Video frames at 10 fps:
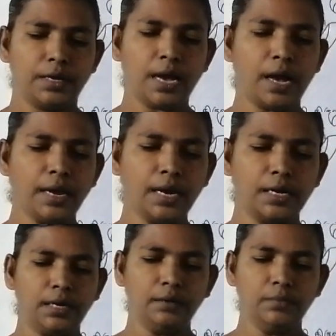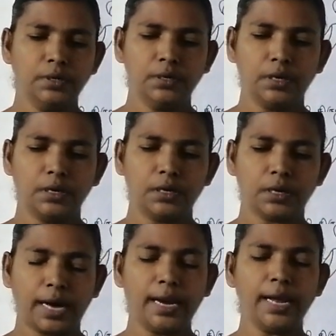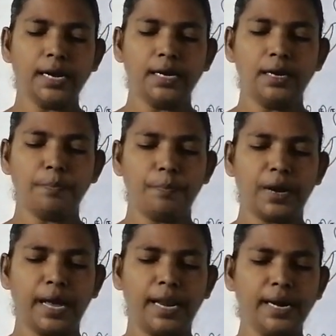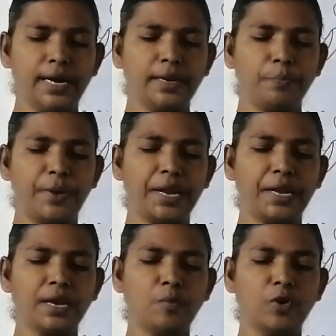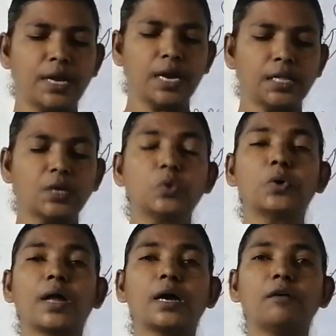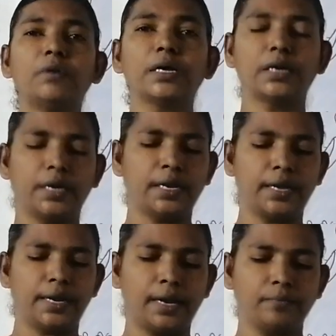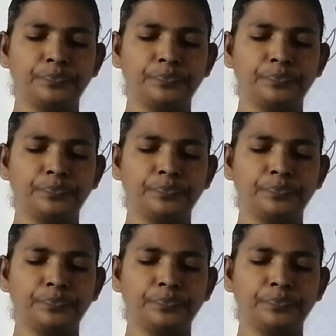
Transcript: யானைகள் கலைகள் கலைகளின் பிரிக்க முடியாத கூறாக விளங்குகின்றன